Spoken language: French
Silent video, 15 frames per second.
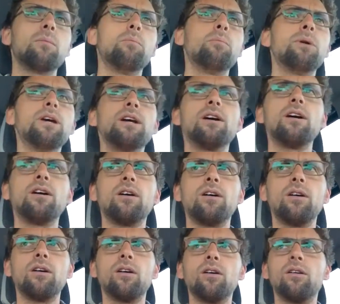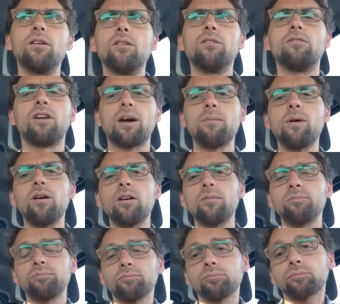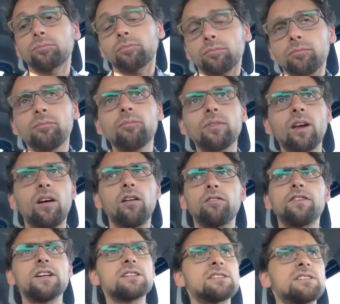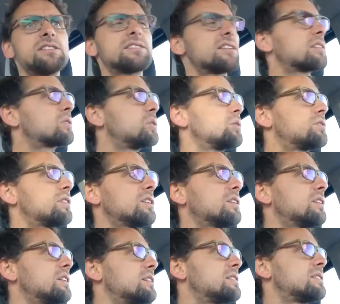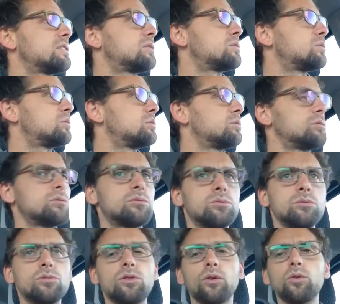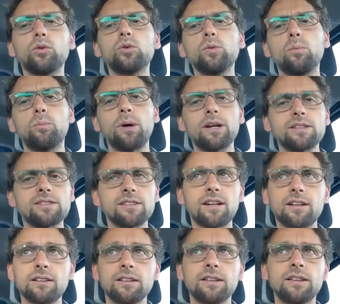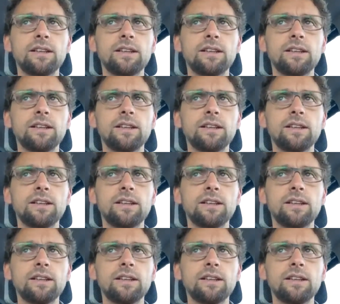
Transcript: Mais euh, vraiment, en fait, si c'est de côté et si tu, ne t'en occupes pas de ça,